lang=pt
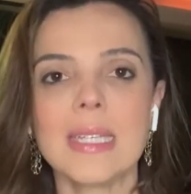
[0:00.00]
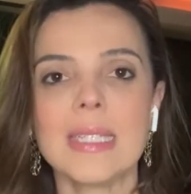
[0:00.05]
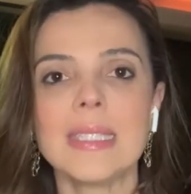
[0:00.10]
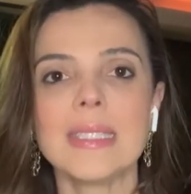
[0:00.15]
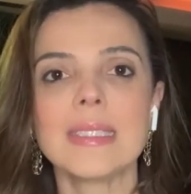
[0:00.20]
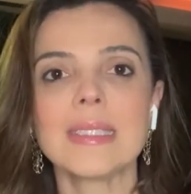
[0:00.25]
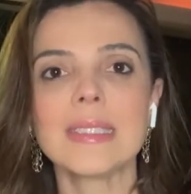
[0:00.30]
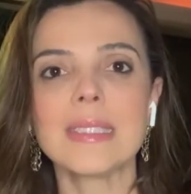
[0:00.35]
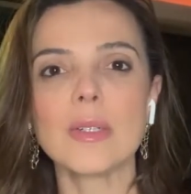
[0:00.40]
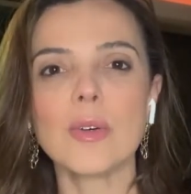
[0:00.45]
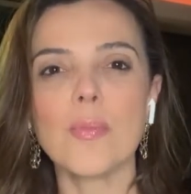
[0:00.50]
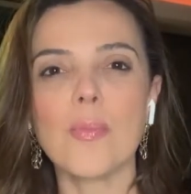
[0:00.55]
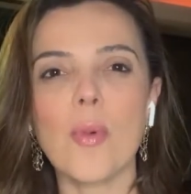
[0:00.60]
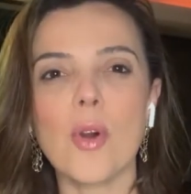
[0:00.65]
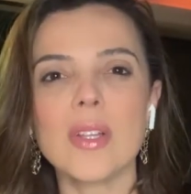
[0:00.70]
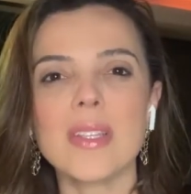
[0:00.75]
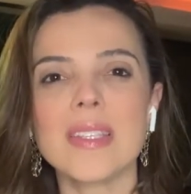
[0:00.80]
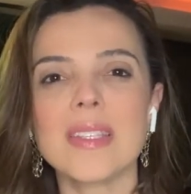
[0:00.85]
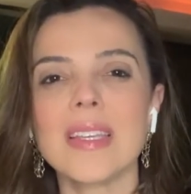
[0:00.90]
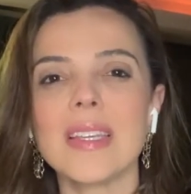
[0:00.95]
Então,
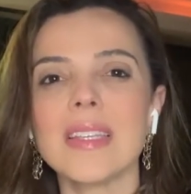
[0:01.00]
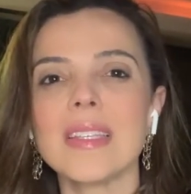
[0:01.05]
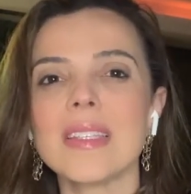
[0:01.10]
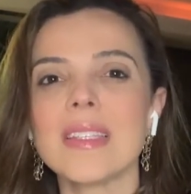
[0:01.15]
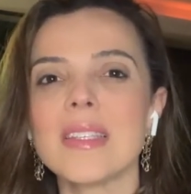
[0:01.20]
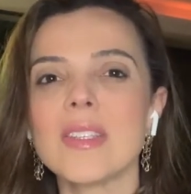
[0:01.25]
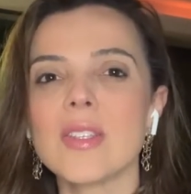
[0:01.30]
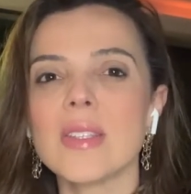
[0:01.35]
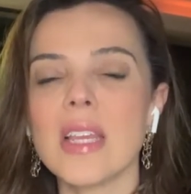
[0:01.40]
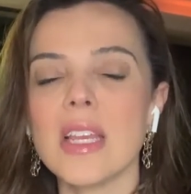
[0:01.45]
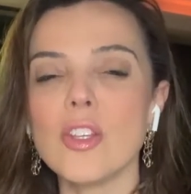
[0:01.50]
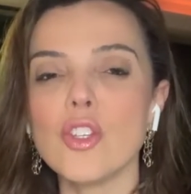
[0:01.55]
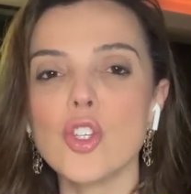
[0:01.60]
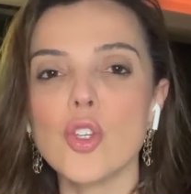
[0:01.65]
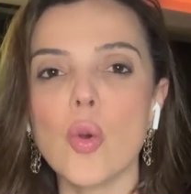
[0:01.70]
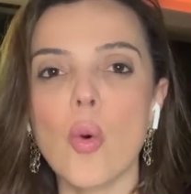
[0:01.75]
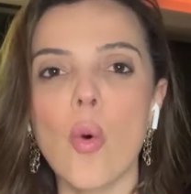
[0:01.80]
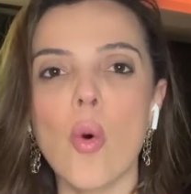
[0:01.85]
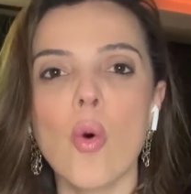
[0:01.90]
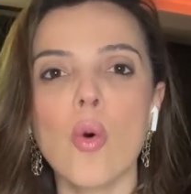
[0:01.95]
pode ser
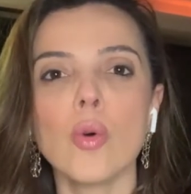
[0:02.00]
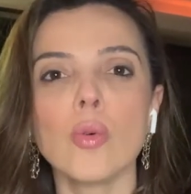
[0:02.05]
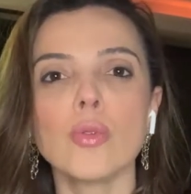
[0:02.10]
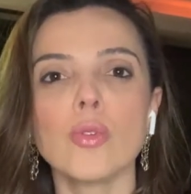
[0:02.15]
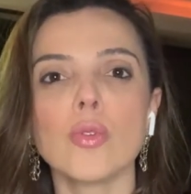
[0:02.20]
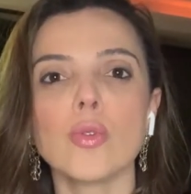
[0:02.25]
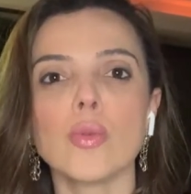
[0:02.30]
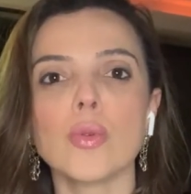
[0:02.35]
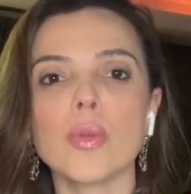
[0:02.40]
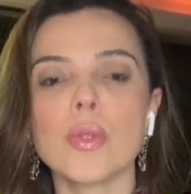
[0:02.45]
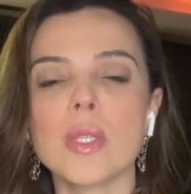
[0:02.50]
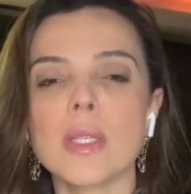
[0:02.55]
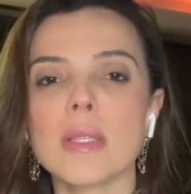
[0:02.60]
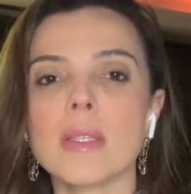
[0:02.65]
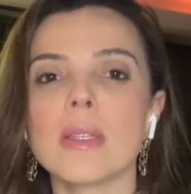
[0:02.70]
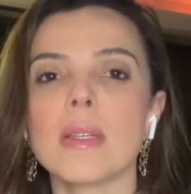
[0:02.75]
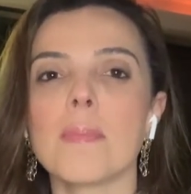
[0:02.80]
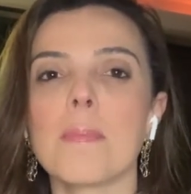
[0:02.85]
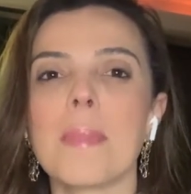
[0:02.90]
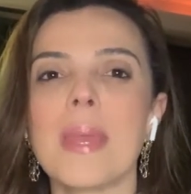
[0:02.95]
existente
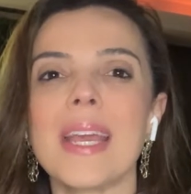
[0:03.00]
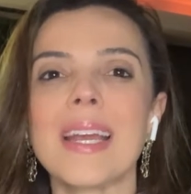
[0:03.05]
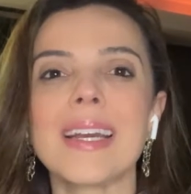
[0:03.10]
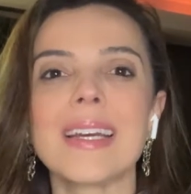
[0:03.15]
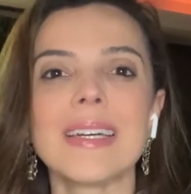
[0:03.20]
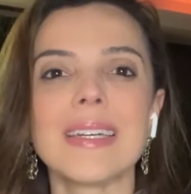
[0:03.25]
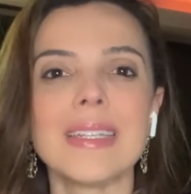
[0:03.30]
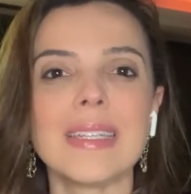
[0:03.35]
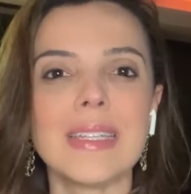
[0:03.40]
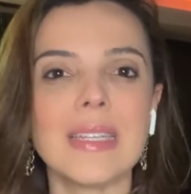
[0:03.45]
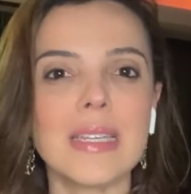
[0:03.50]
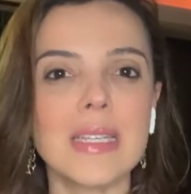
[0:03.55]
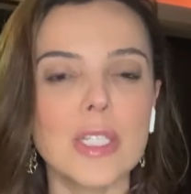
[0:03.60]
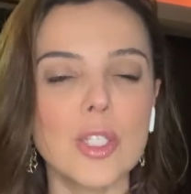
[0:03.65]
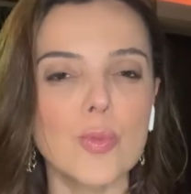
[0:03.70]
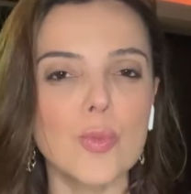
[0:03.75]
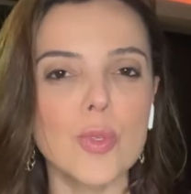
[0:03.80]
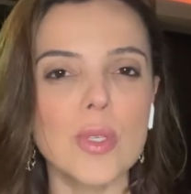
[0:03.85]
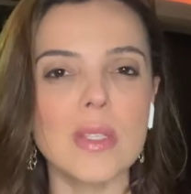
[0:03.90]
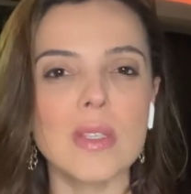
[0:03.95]
outros
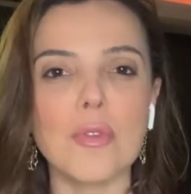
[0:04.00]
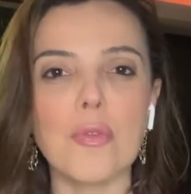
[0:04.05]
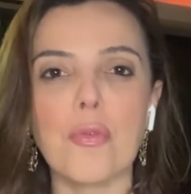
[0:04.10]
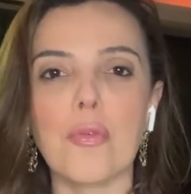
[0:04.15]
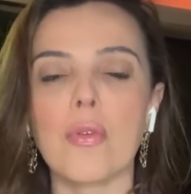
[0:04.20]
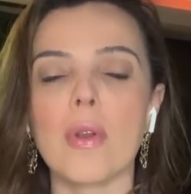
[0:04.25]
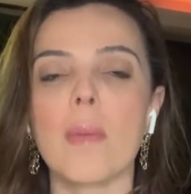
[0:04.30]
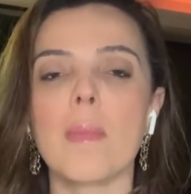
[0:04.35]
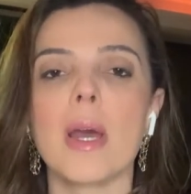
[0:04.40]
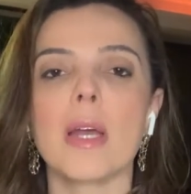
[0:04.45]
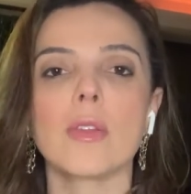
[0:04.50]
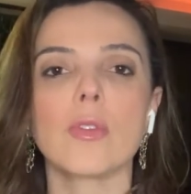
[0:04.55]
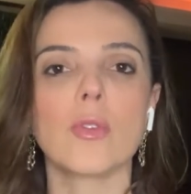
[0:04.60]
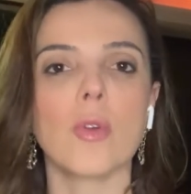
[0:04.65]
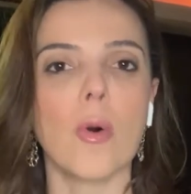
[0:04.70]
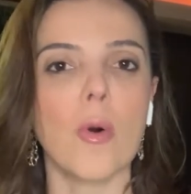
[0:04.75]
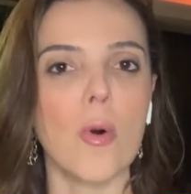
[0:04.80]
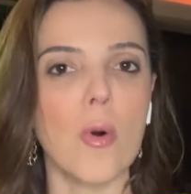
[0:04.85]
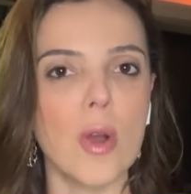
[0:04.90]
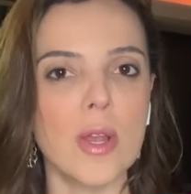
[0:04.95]
mecanismos
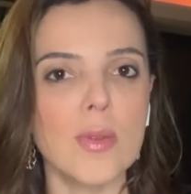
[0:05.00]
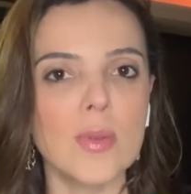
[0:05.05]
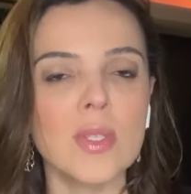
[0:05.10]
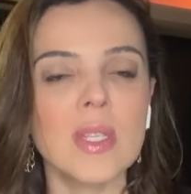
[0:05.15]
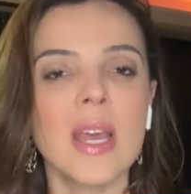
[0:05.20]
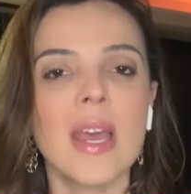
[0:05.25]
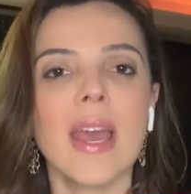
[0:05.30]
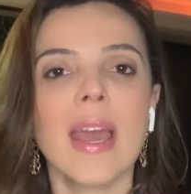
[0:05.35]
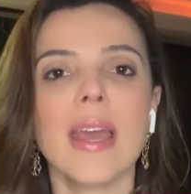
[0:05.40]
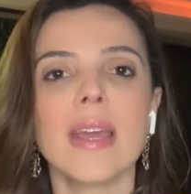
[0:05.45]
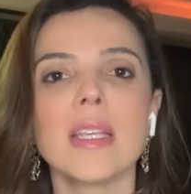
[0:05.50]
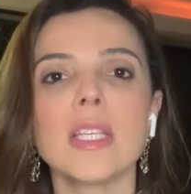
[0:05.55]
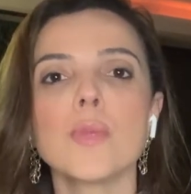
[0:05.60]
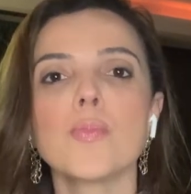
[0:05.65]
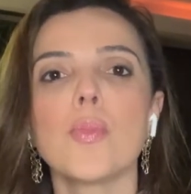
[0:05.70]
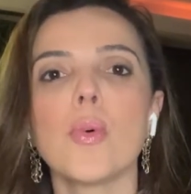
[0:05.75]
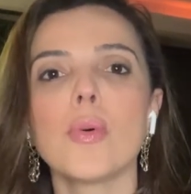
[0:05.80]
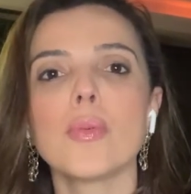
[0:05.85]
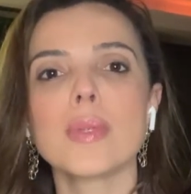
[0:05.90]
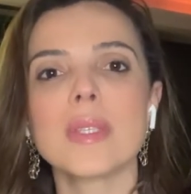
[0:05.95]
inflamatórios
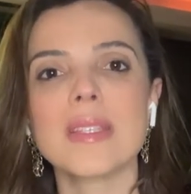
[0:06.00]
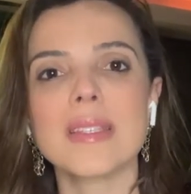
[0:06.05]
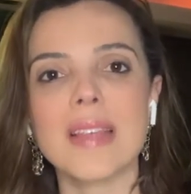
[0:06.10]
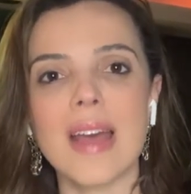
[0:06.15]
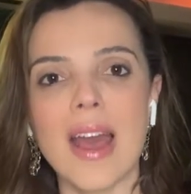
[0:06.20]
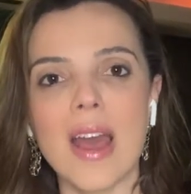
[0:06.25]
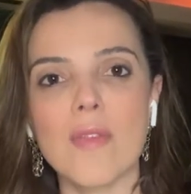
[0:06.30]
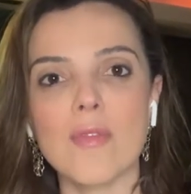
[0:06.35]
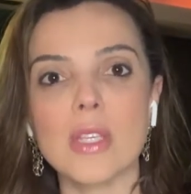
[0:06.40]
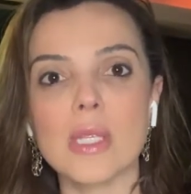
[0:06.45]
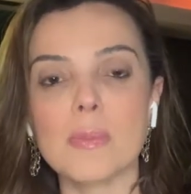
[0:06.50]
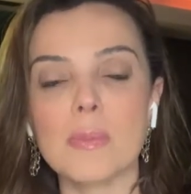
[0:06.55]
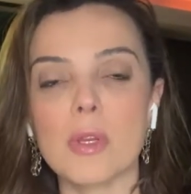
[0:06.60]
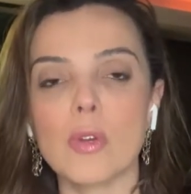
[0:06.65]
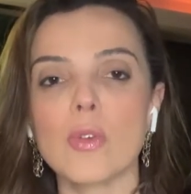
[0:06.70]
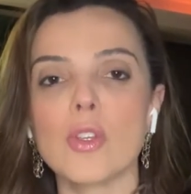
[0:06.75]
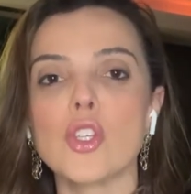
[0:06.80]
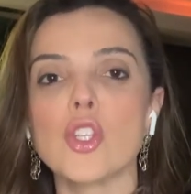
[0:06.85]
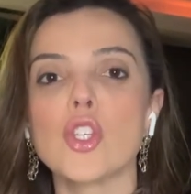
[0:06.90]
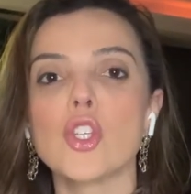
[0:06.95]
responsáveis
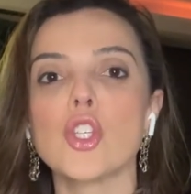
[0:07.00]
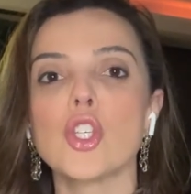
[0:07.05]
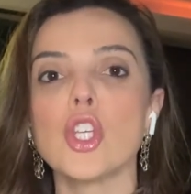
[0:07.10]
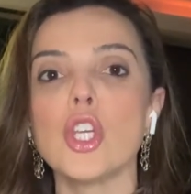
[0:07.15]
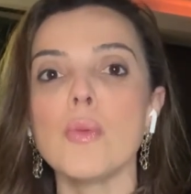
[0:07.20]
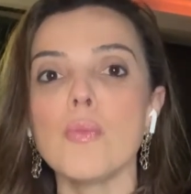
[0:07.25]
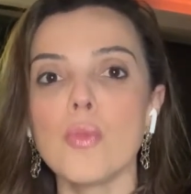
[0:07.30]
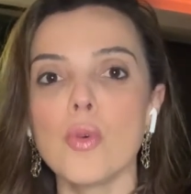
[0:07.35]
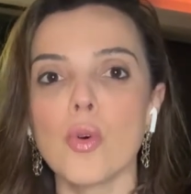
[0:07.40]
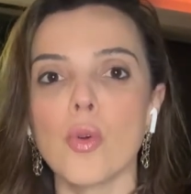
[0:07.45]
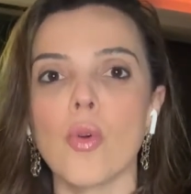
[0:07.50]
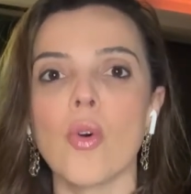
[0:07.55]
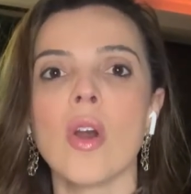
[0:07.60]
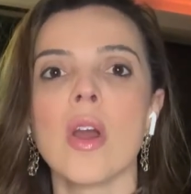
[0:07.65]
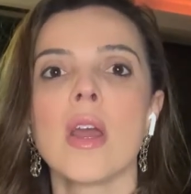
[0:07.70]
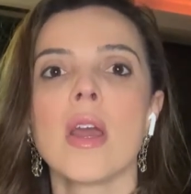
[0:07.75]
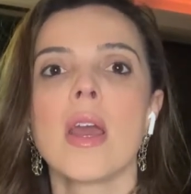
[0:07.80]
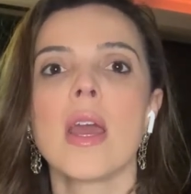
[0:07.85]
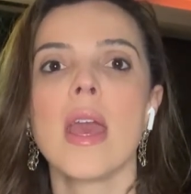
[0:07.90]
pelo estímulo